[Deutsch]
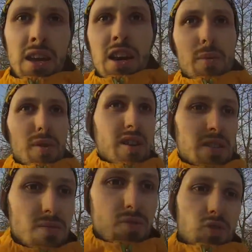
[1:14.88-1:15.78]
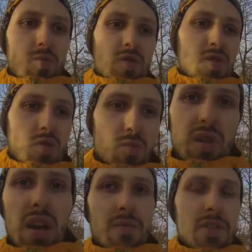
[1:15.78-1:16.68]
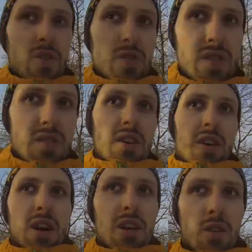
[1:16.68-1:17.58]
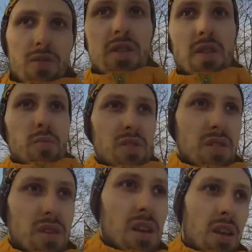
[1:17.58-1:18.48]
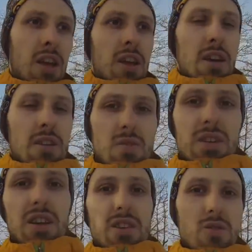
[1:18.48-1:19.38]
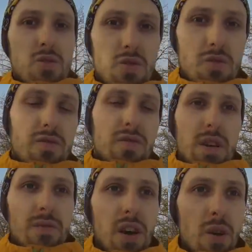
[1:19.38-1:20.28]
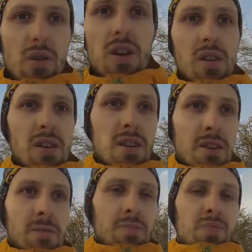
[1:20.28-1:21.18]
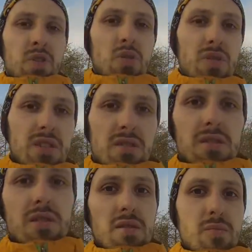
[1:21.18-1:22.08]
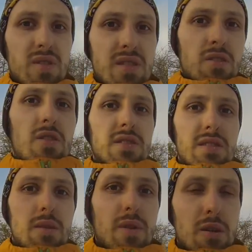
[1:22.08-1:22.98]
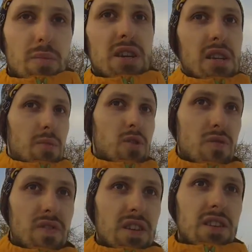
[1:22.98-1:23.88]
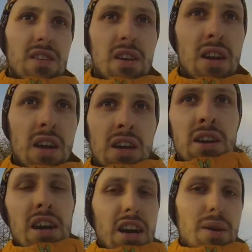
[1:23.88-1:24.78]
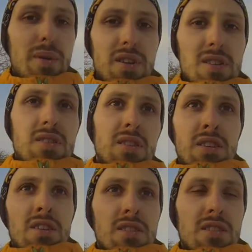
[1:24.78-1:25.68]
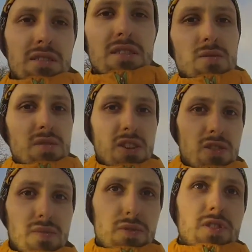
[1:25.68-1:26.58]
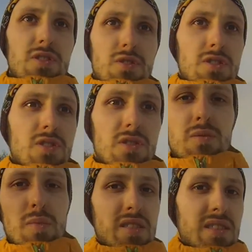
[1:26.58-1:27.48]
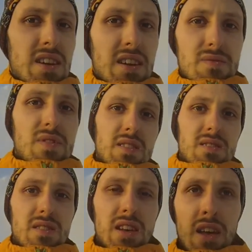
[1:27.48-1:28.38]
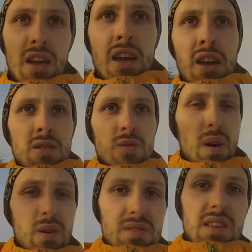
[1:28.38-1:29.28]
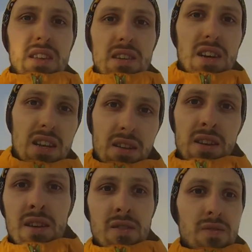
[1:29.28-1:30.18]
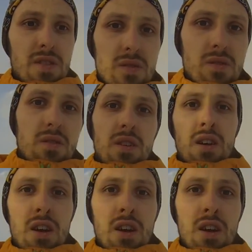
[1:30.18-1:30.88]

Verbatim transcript: Aber jetzt, wo ich umgezogen bin, haben wir uns hier halt auch wieder ein bisschen, also einen kleinen Küchenofen haben wir auch und äh, ein bisschen Holz selber gemacht, aber nur wenig. Aber nichtsdestotrotz wollte ich euch heute mal zeigen, wie das so aussehen kann, wie so ein